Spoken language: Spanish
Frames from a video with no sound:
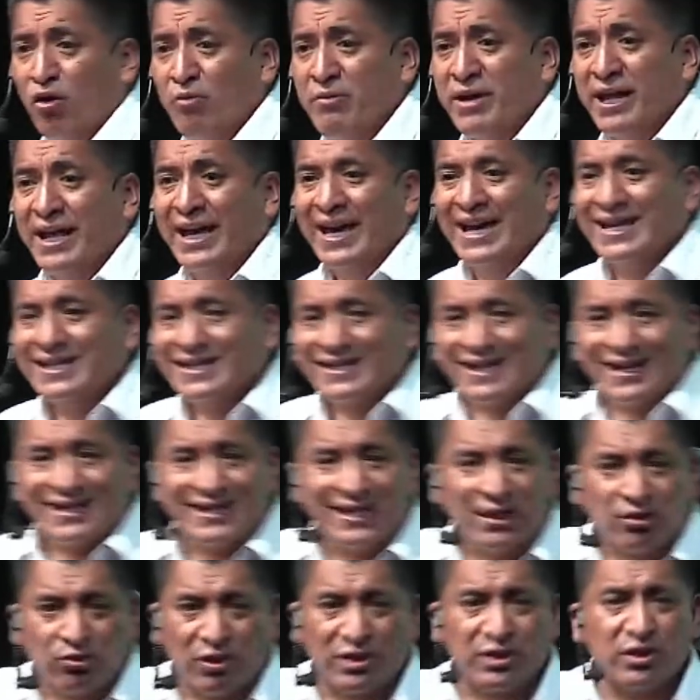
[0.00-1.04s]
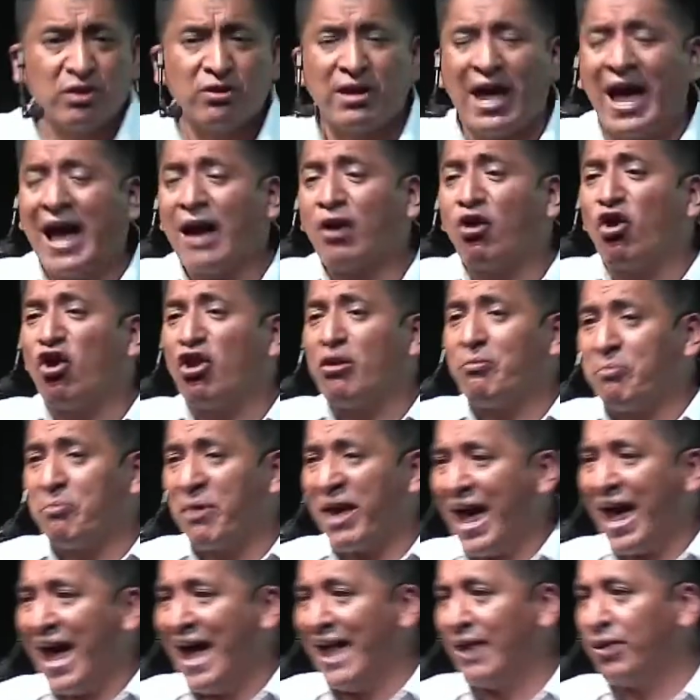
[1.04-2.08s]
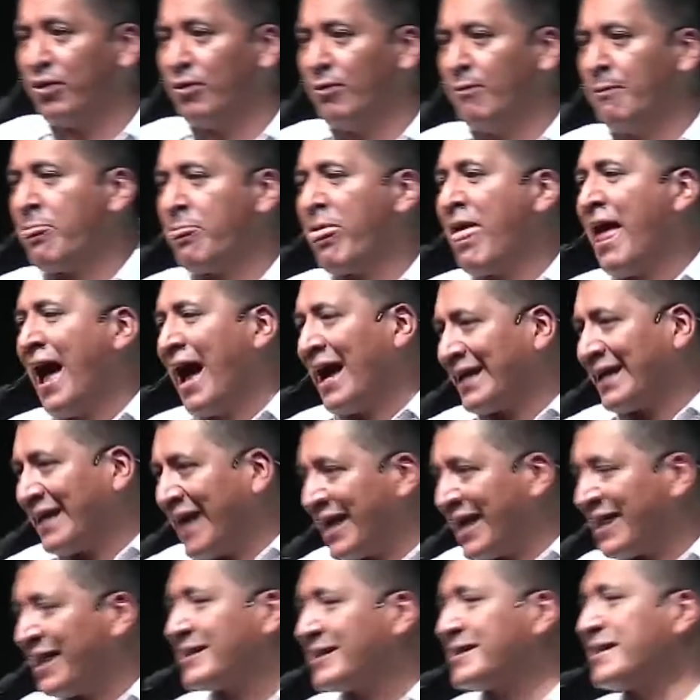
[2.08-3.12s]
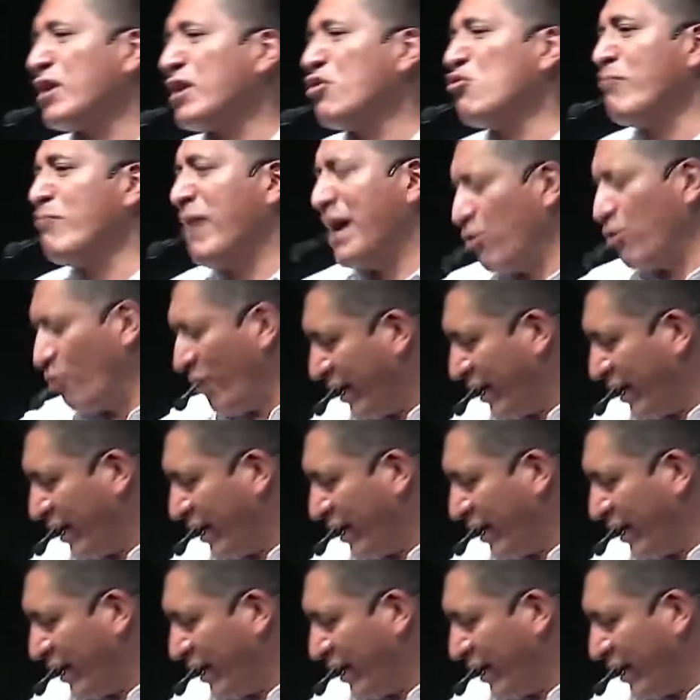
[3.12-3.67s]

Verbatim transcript: Miren, esta situación ha golpeado a cada ser humano,